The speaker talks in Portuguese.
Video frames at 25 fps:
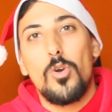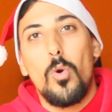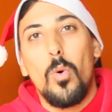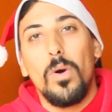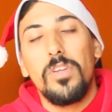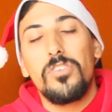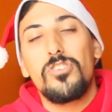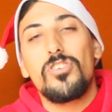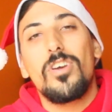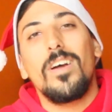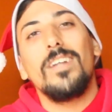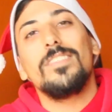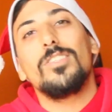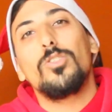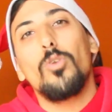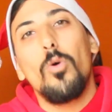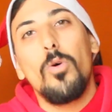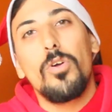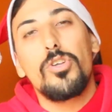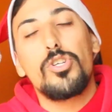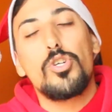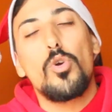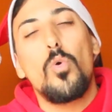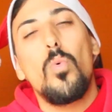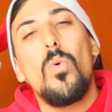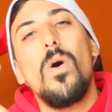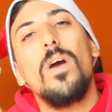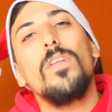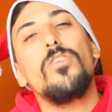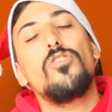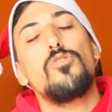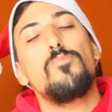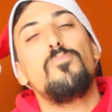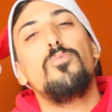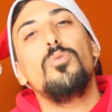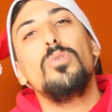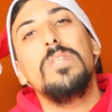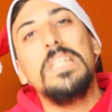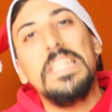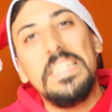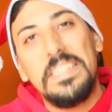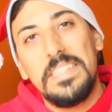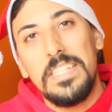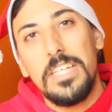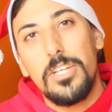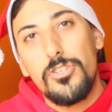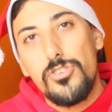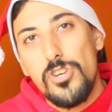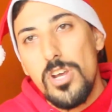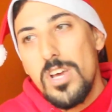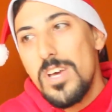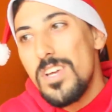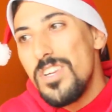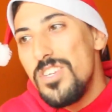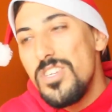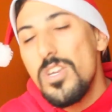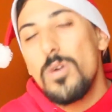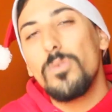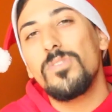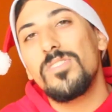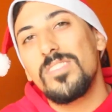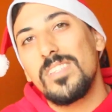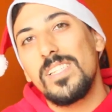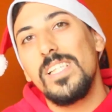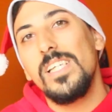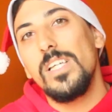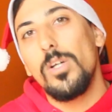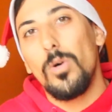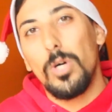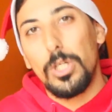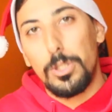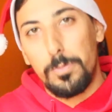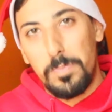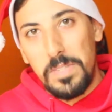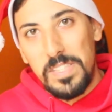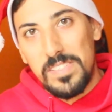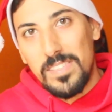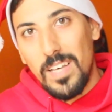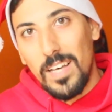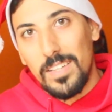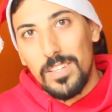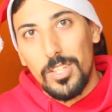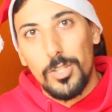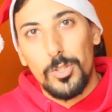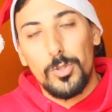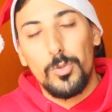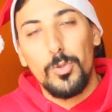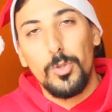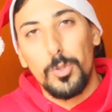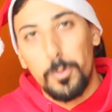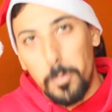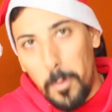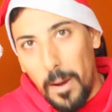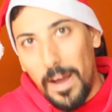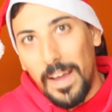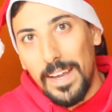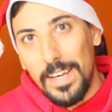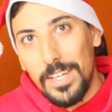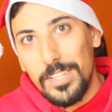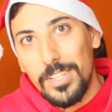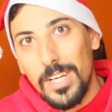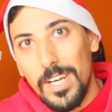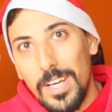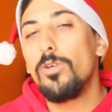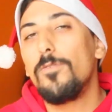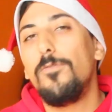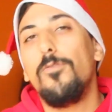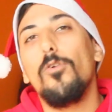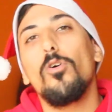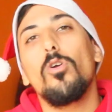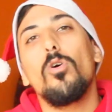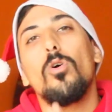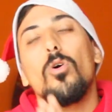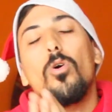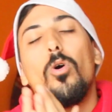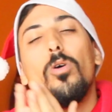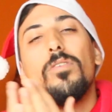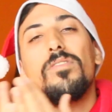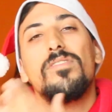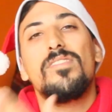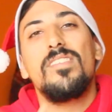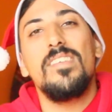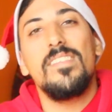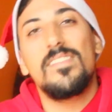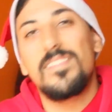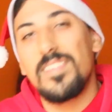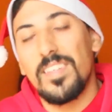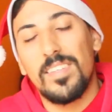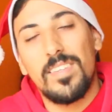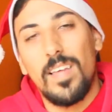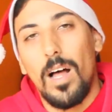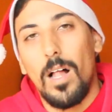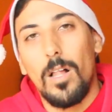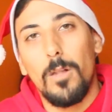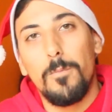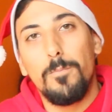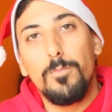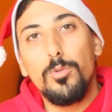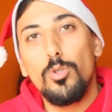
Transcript: quantos cantores, quantos políticos não seguiram as pisadas dos pais porque foram conduzidos a tal?